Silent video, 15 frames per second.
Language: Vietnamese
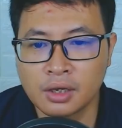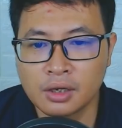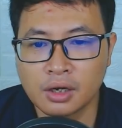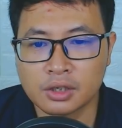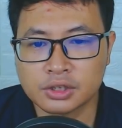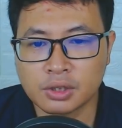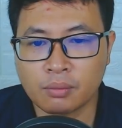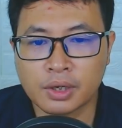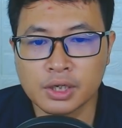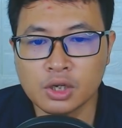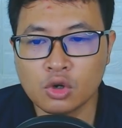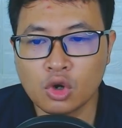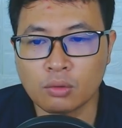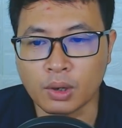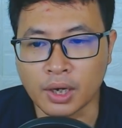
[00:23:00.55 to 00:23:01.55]
Ở trong ký
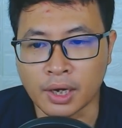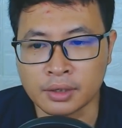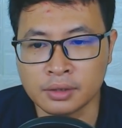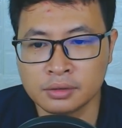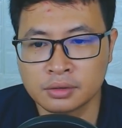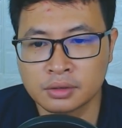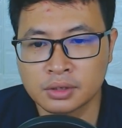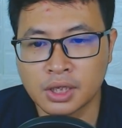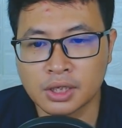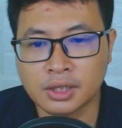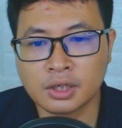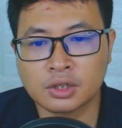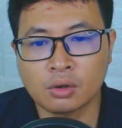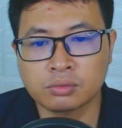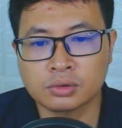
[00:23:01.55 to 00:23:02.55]
ức của bọn hắn Thì
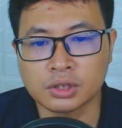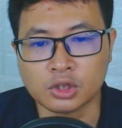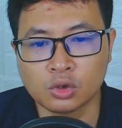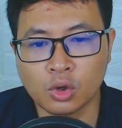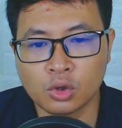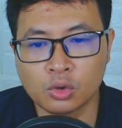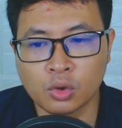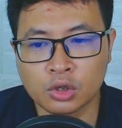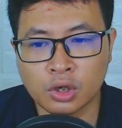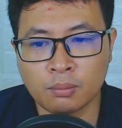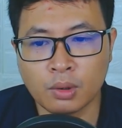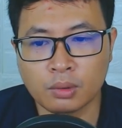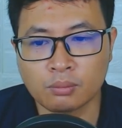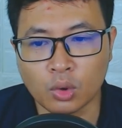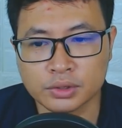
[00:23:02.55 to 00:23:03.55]
thất công tử luôn luôn có
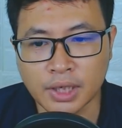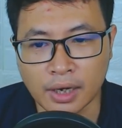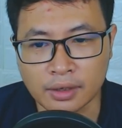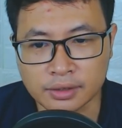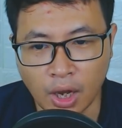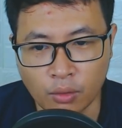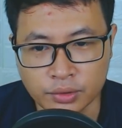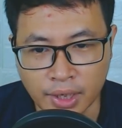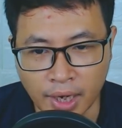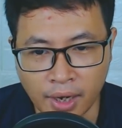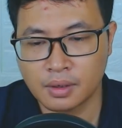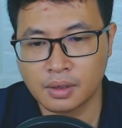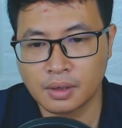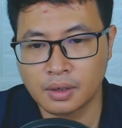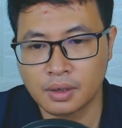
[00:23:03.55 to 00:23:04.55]
một bộ dạng tào nhã
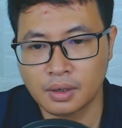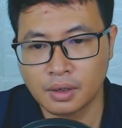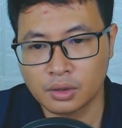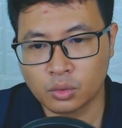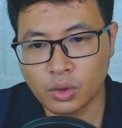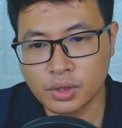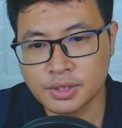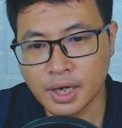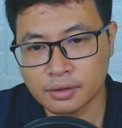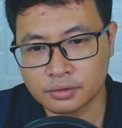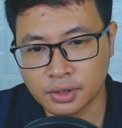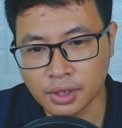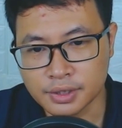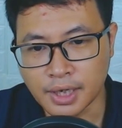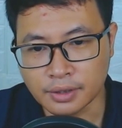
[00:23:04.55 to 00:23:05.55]
Tuy rằng
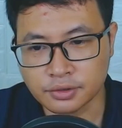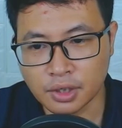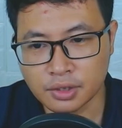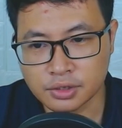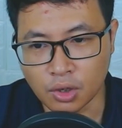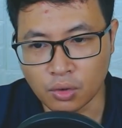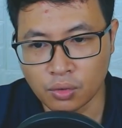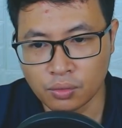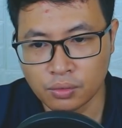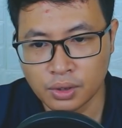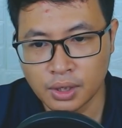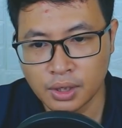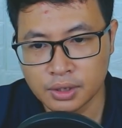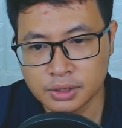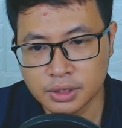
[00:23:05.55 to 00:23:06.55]
tình trạng rất xấu
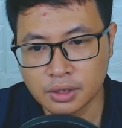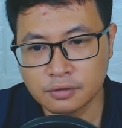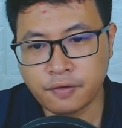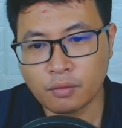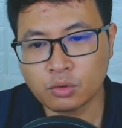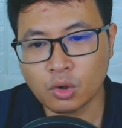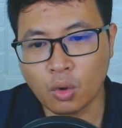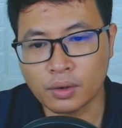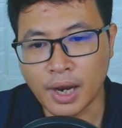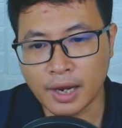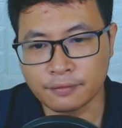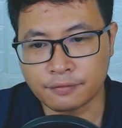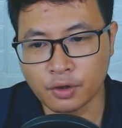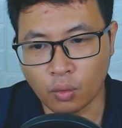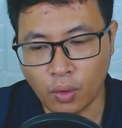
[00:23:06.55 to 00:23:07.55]
Nhưng phong độ
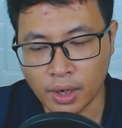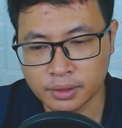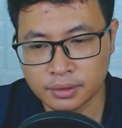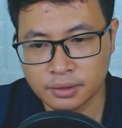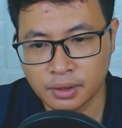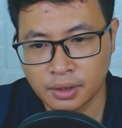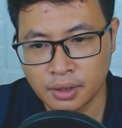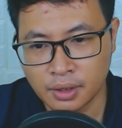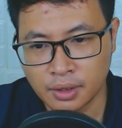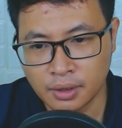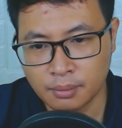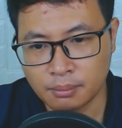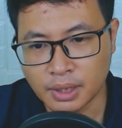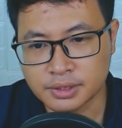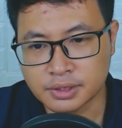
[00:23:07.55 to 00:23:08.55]
lại phiêu khoát
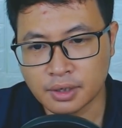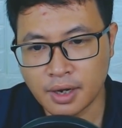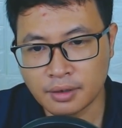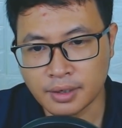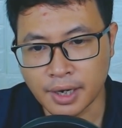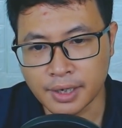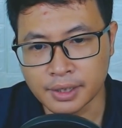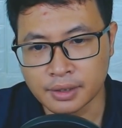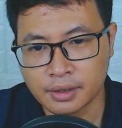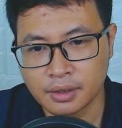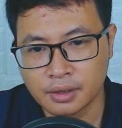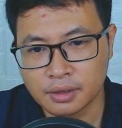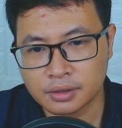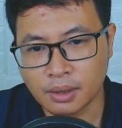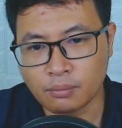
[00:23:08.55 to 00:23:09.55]
Mà giờ khắc này
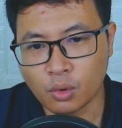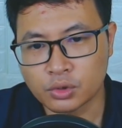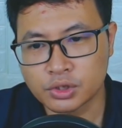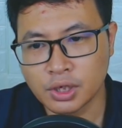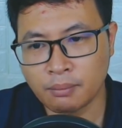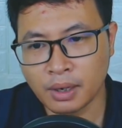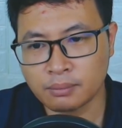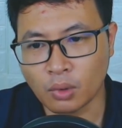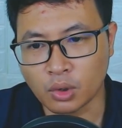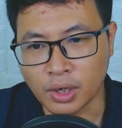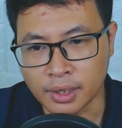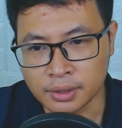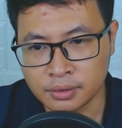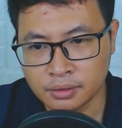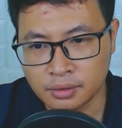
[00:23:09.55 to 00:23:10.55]
Tần Mục trước mắt bọn
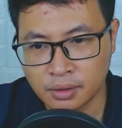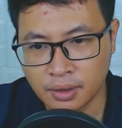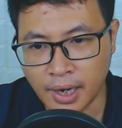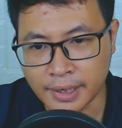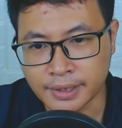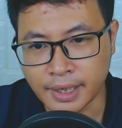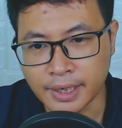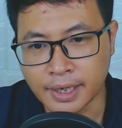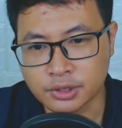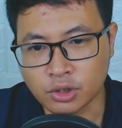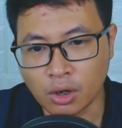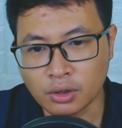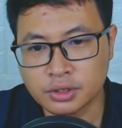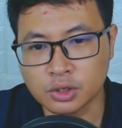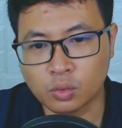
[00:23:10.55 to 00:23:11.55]
hắn Lại thể hiện
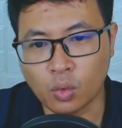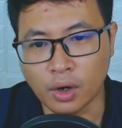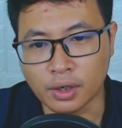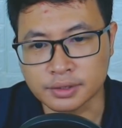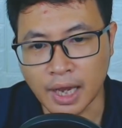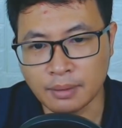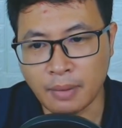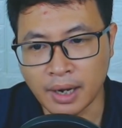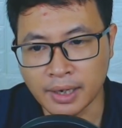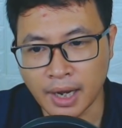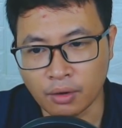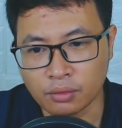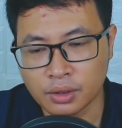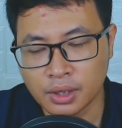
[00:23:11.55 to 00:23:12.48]
rõ sự cuồng dã bá đạo